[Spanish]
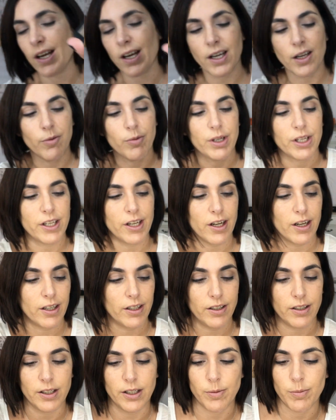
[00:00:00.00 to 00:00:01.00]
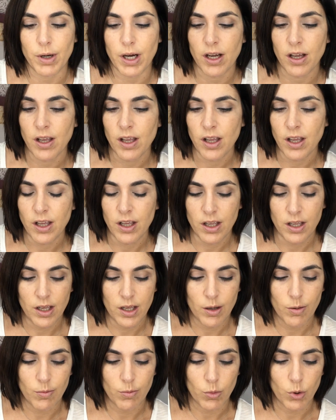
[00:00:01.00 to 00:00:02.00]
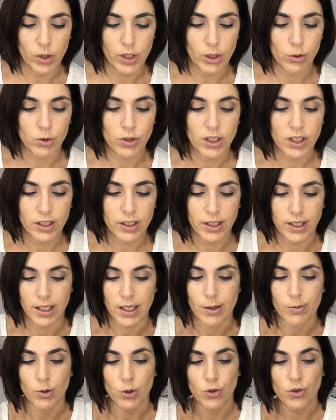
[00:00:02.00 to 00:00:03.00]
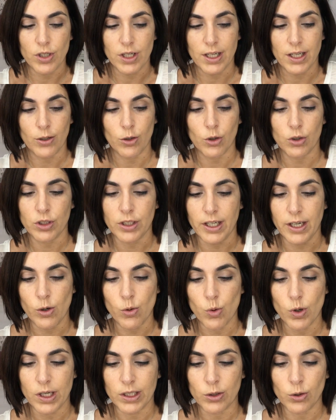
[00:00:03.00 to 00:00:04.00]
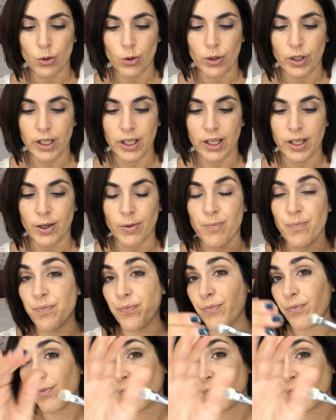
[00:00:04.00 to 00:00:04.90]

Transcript: las que brillan encima. Voy a utilizar la brocha, la 234 de,